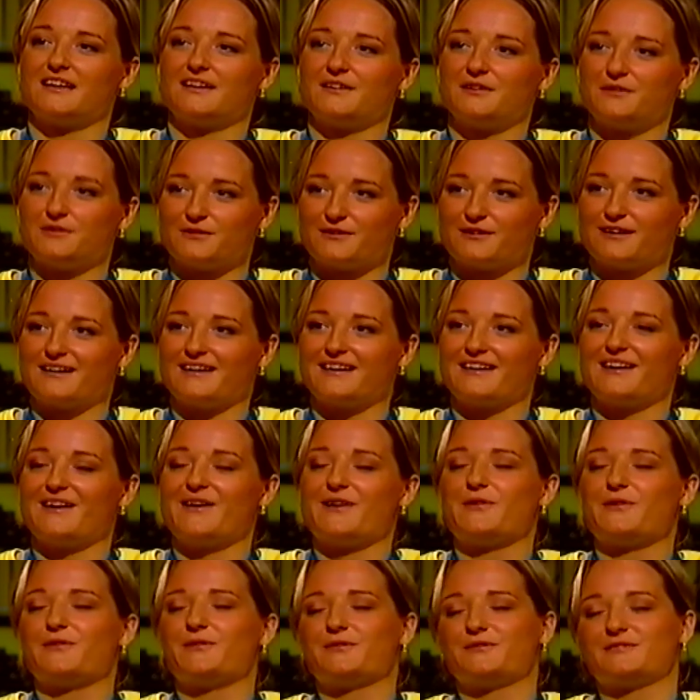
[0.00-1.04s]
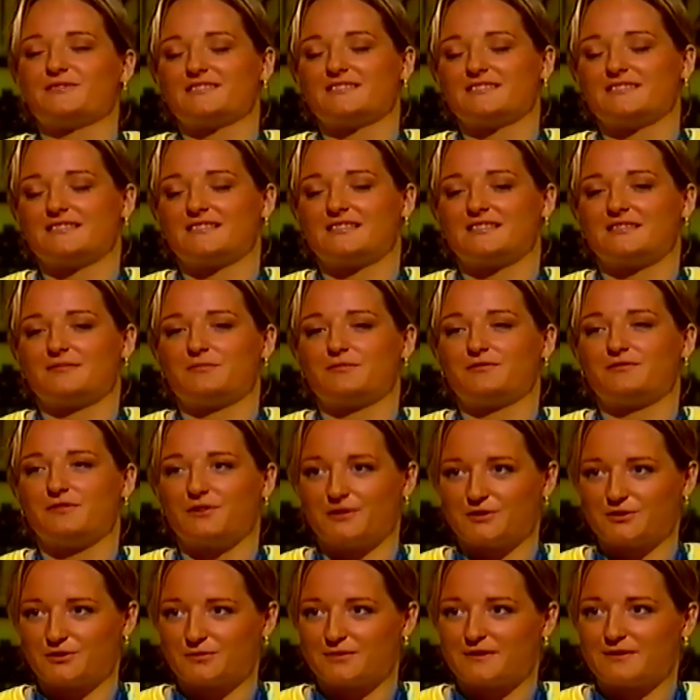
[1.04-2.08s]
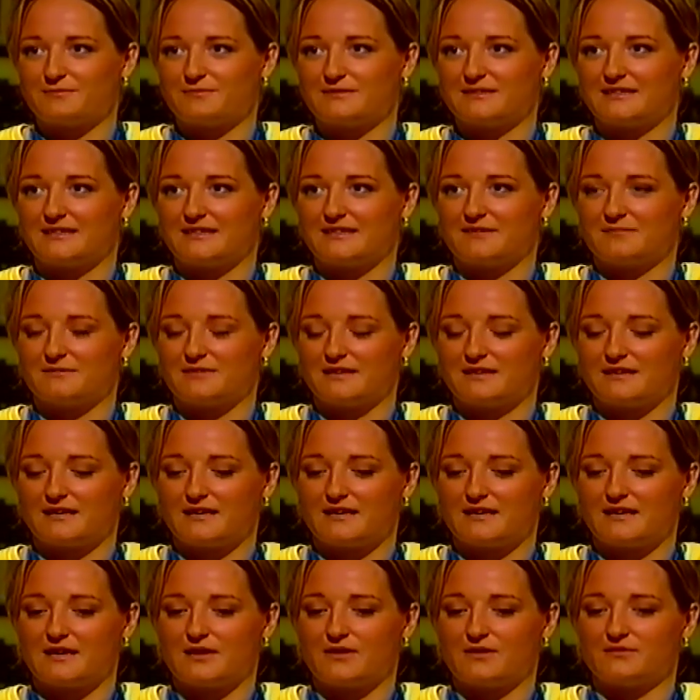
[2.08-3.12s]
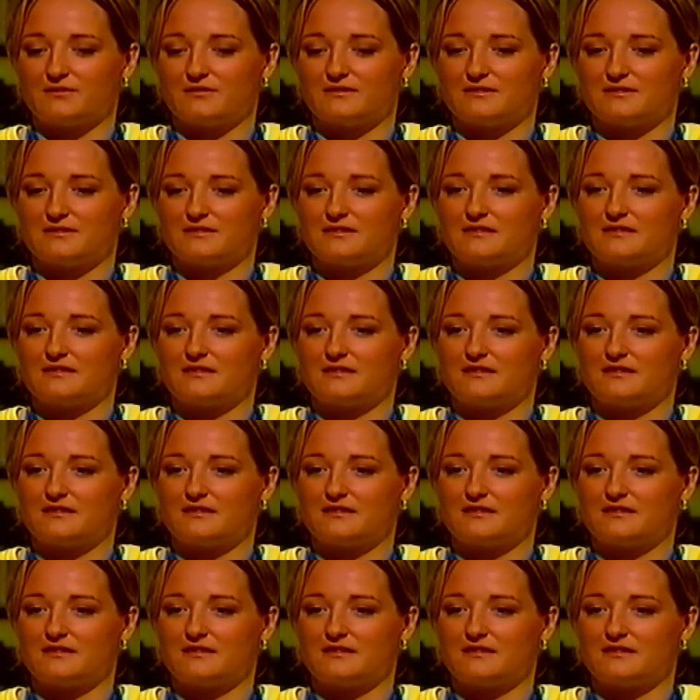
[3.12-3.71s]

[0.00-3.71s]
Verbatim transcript: Jura, und bevor ich rüber bin nach Amerika und